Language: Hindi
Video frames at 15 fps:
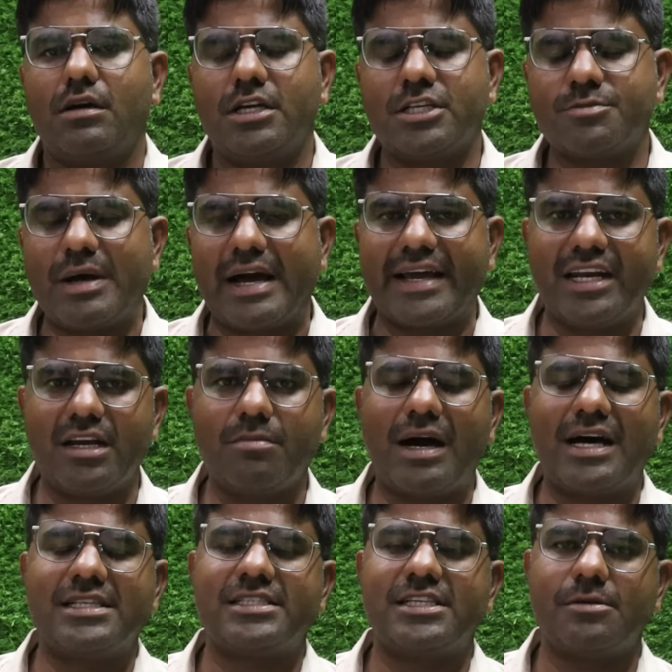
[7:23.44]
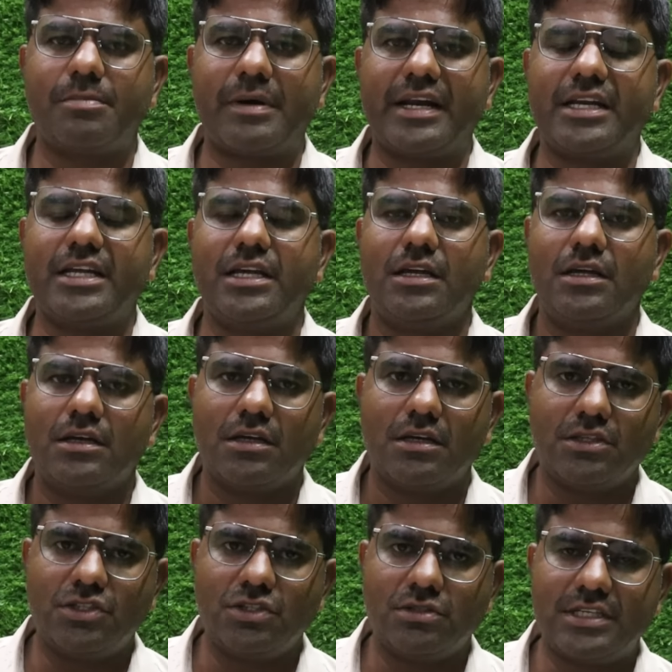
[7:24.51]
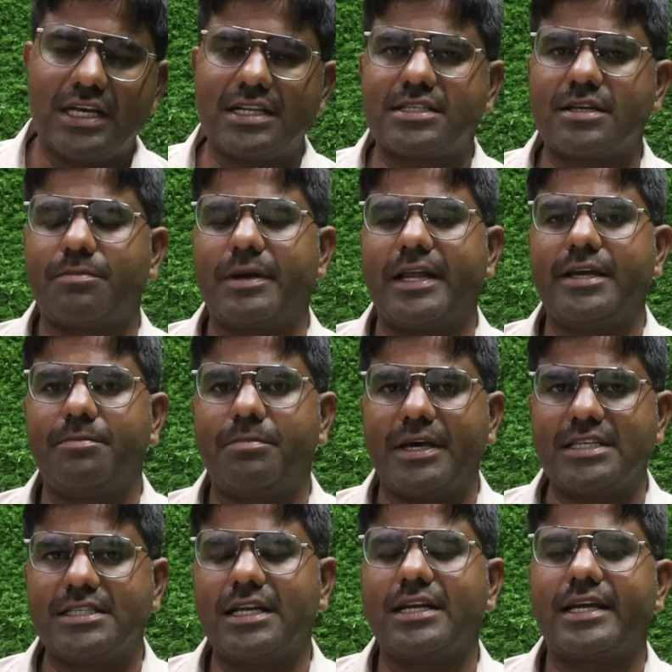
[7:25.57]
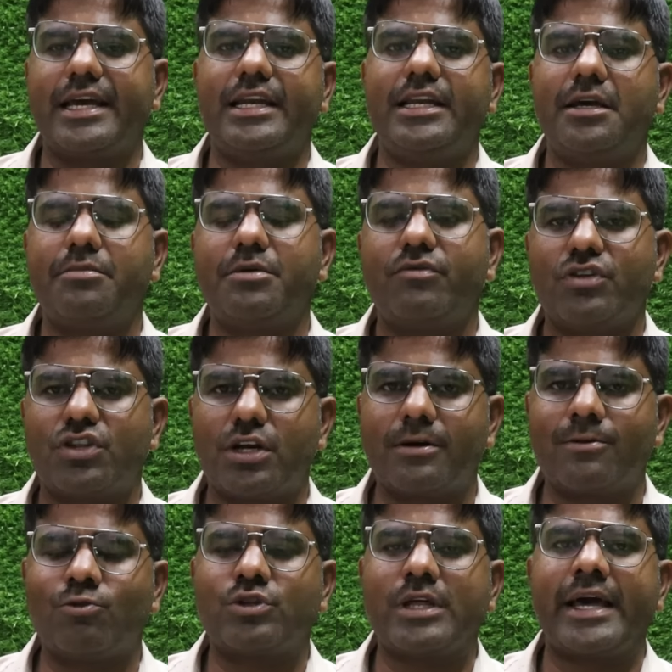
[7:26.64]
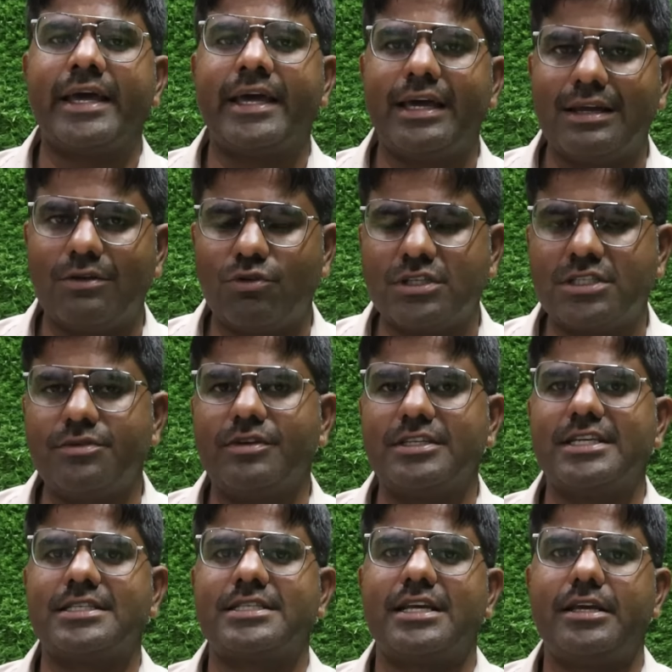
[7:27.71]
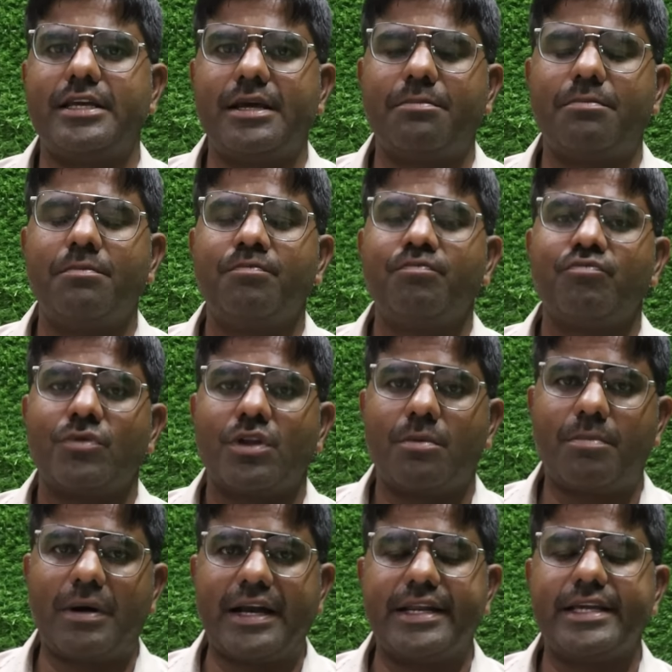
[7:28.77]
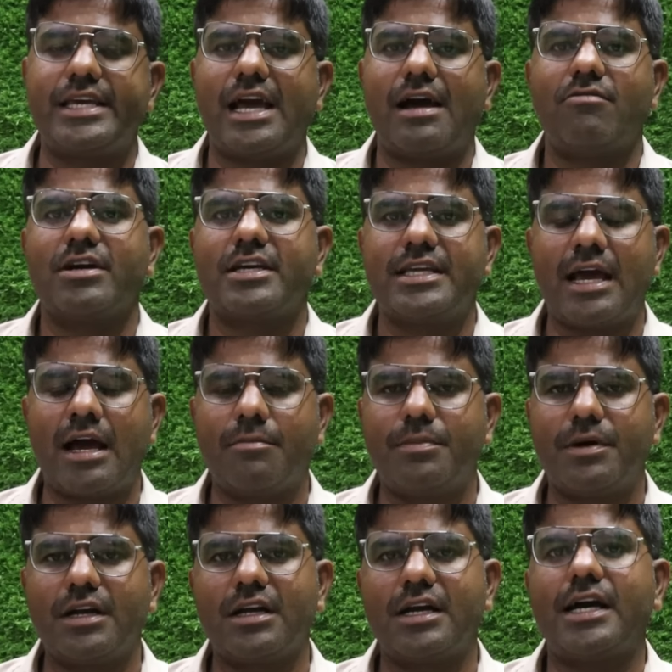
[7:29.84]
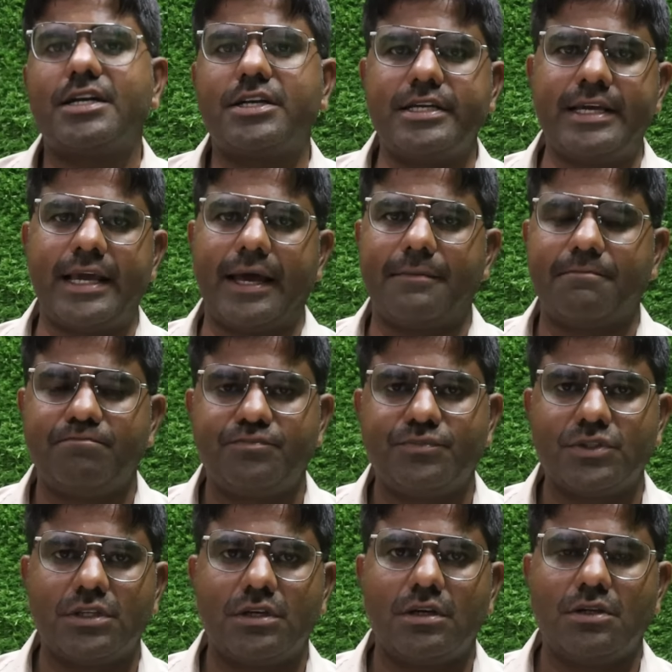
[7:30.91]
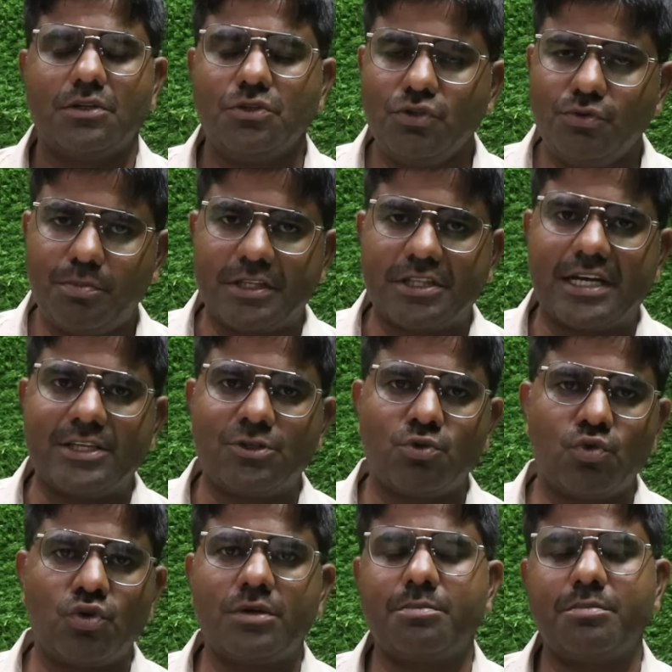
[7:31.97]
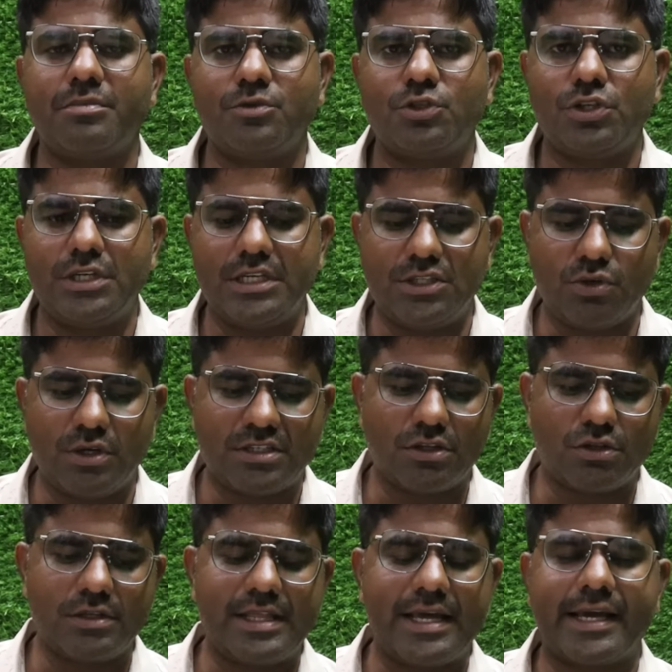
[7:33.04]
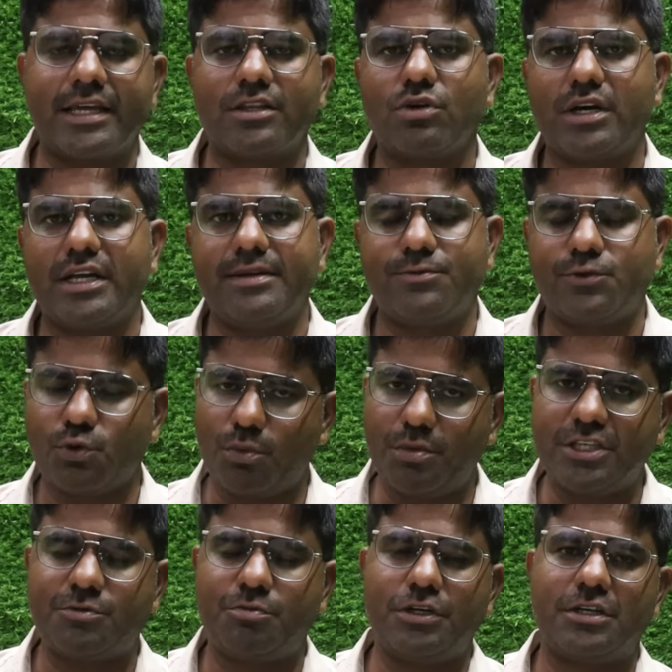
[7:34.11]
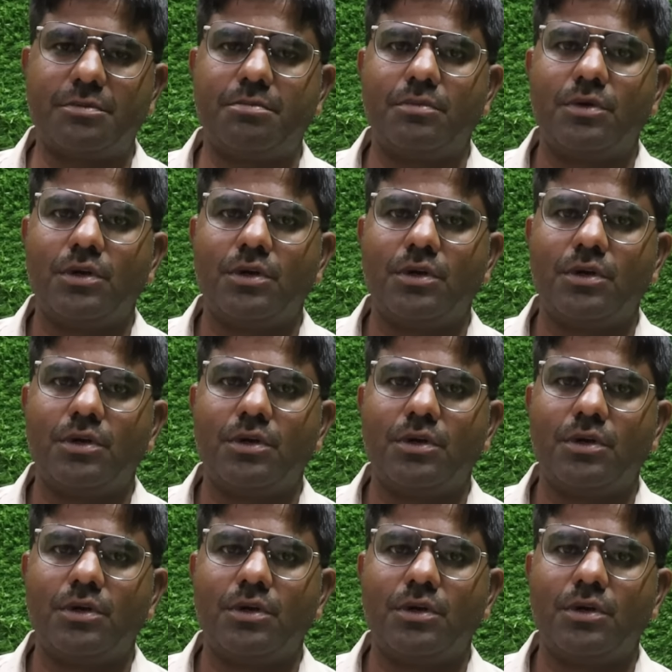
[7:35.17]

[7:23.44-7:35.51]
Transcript: इस बागेरी बांध से पानी जल सप्लाई पेयजल के लिए भी वितरण होता है और इस वजह से ये पानी की आवक यहाँ पर घटी है पंद्रह जून की जो स्थिति देखें तो करीब चौबीस फीट